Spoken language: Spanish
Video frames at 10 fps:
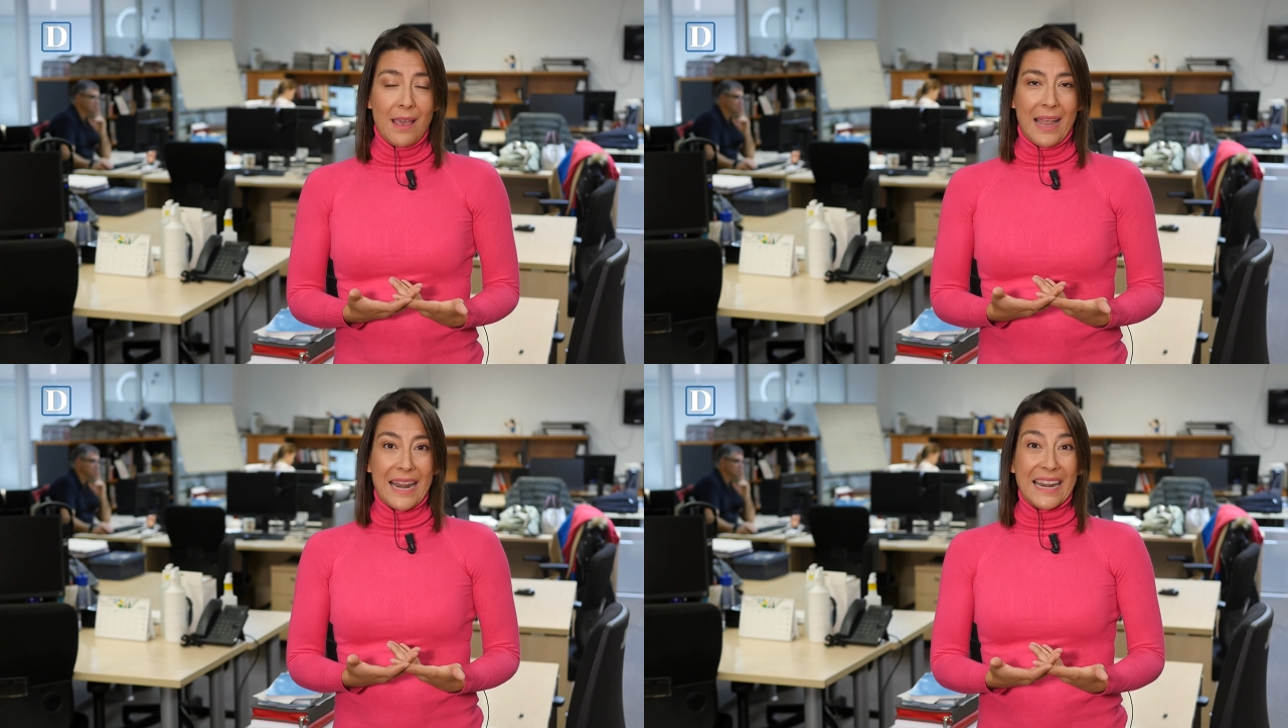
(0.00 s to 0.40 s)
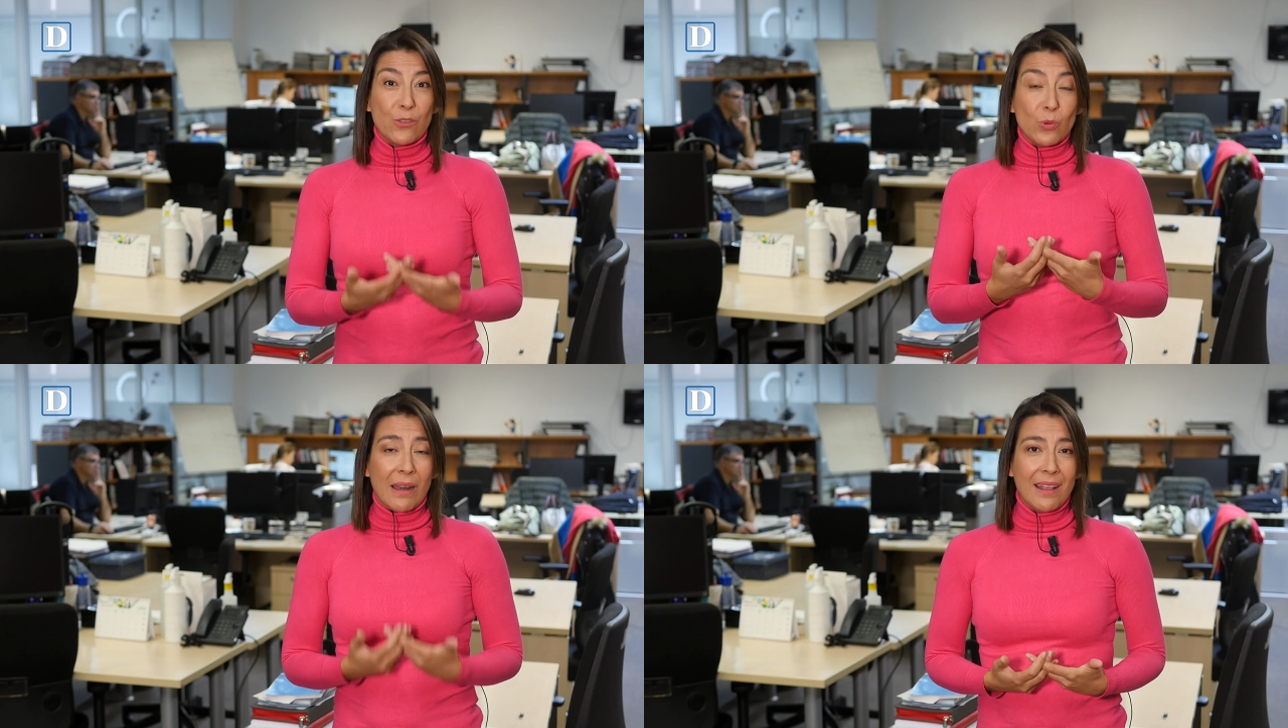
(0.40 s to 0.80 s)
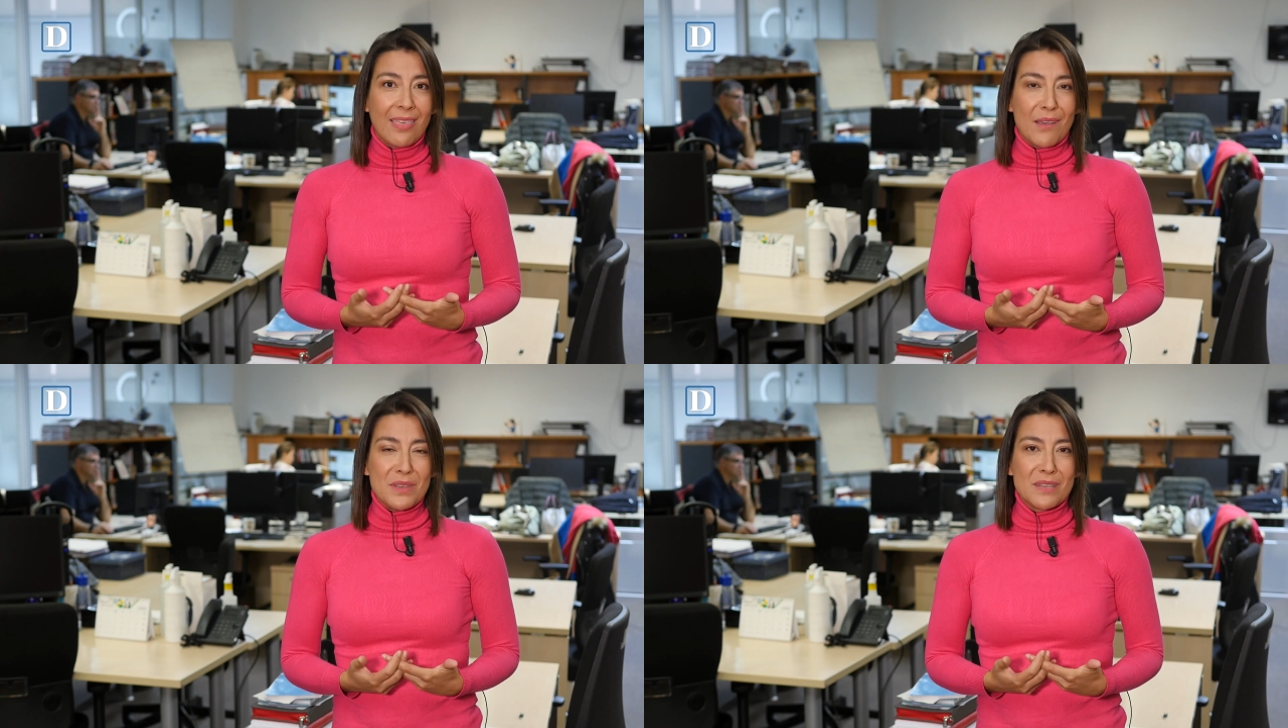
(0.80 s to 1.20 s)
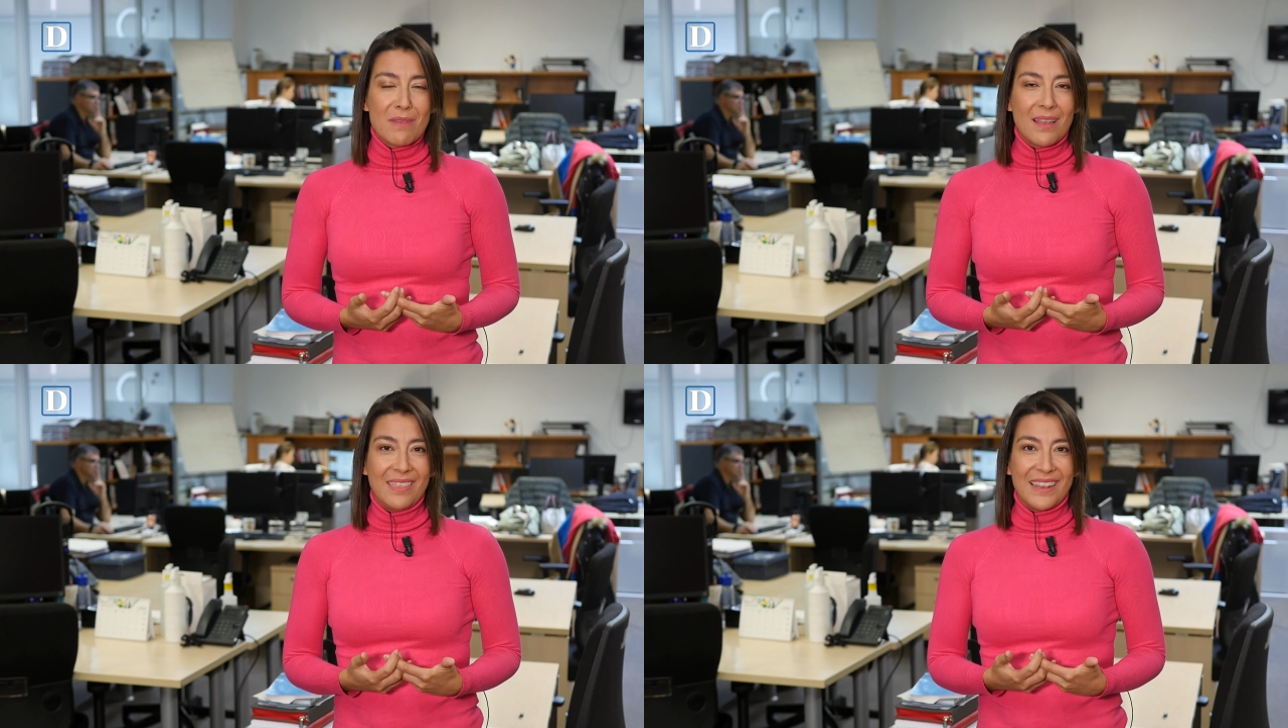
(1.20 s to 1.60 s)
a la naturaleza
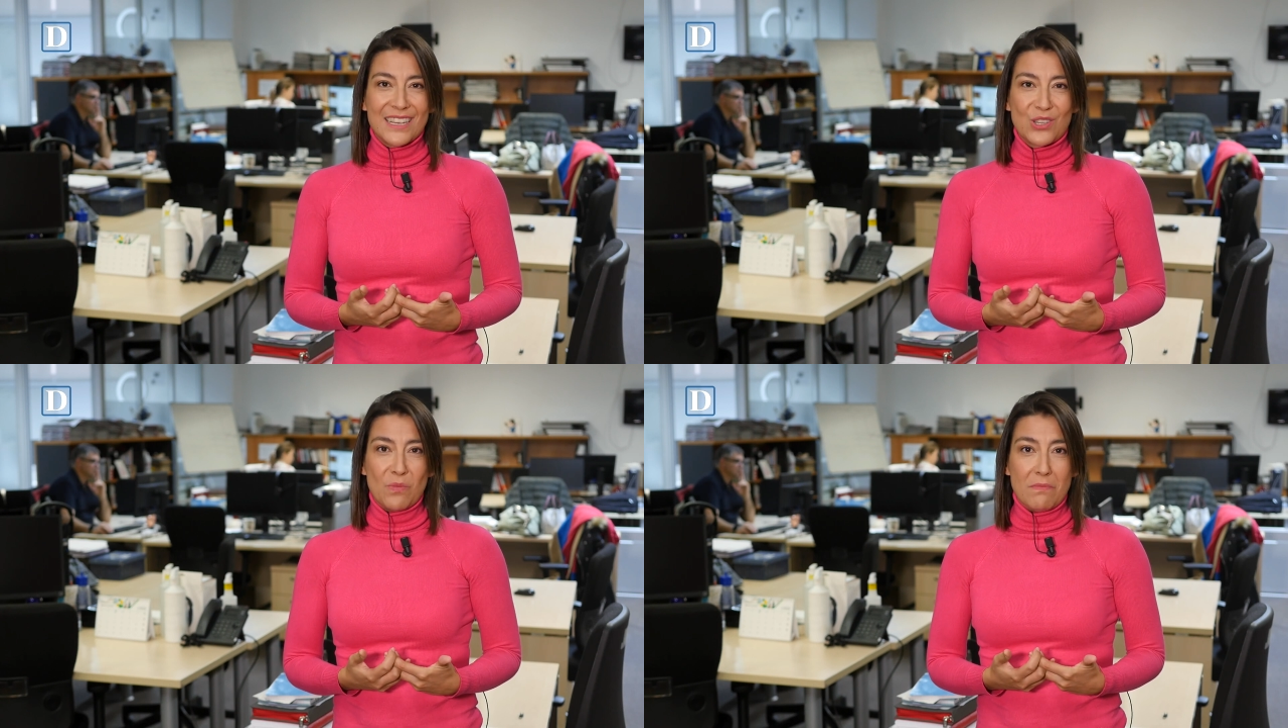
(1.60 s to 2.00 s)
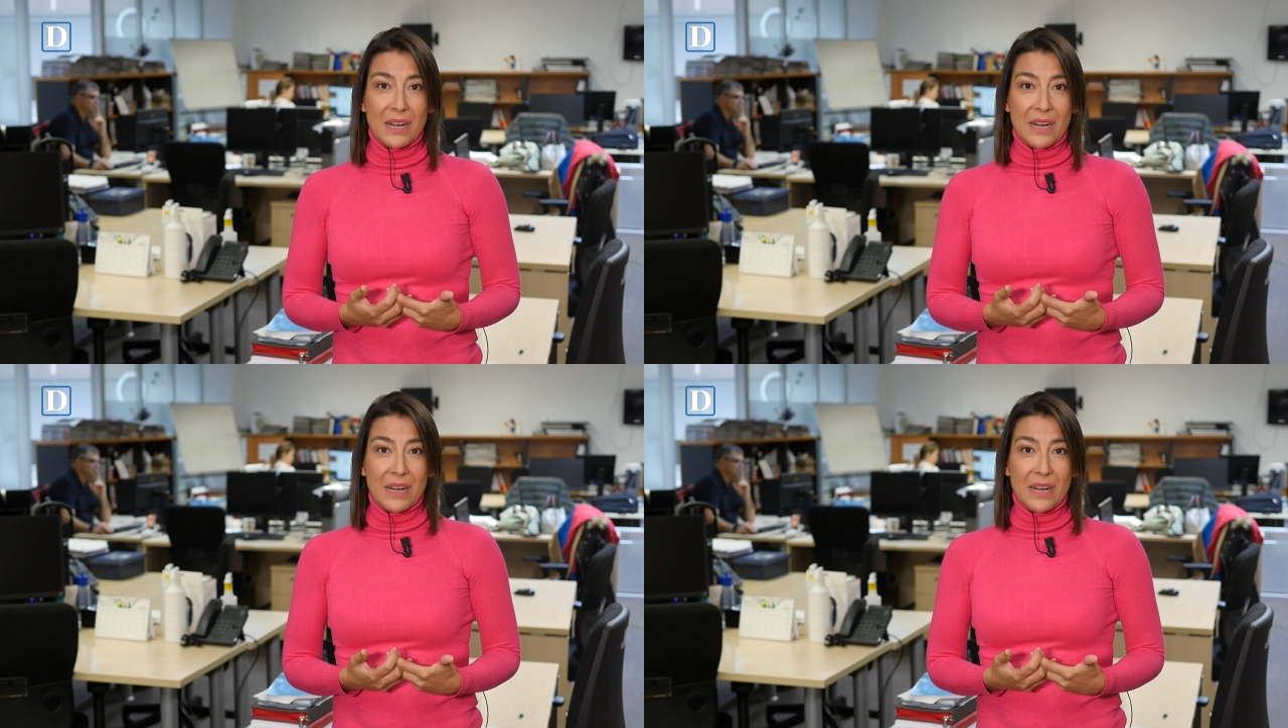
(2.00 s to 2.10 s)
misma la Aston